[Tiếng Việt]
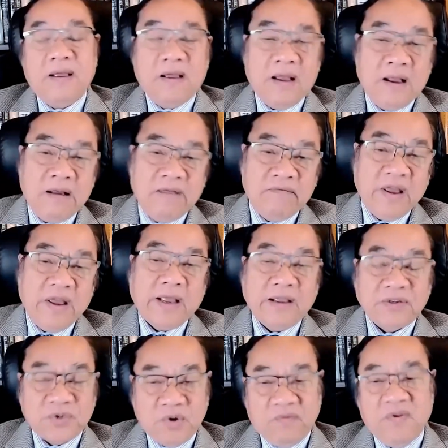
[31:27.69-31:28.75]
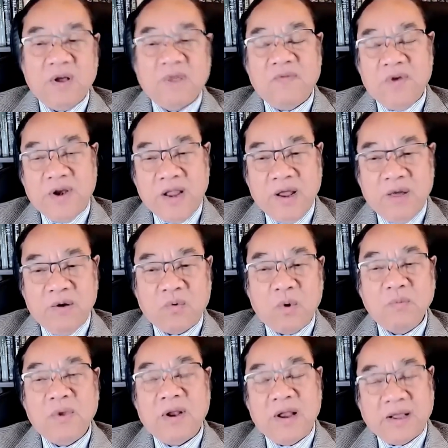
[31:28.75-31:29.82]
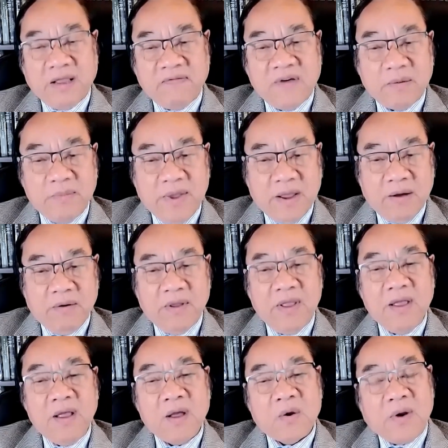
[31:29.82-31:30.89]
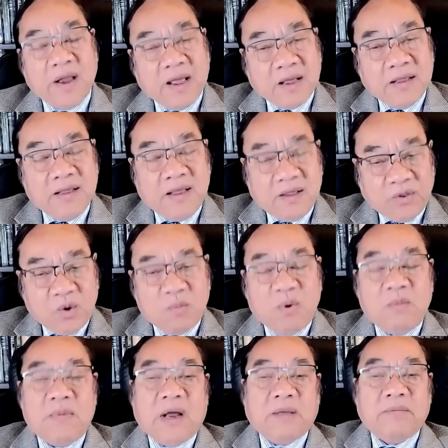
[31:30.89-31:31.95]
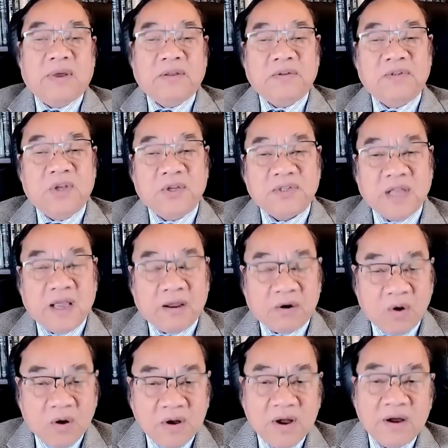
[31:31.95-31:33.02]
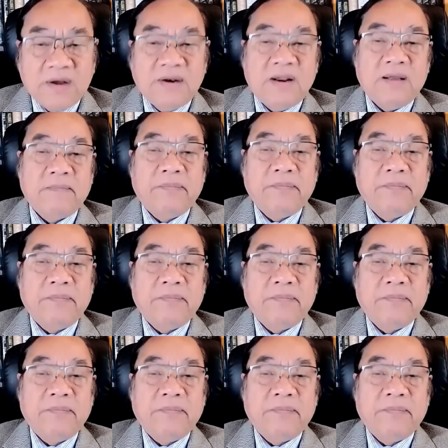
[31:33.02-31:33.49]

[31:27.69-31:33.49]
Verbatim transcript: uh, về cái sự việc vừa nêu cũng như là cái phát biểu có lẽ tôi muốn mời anh Bình chia sẻ rõ hơn đó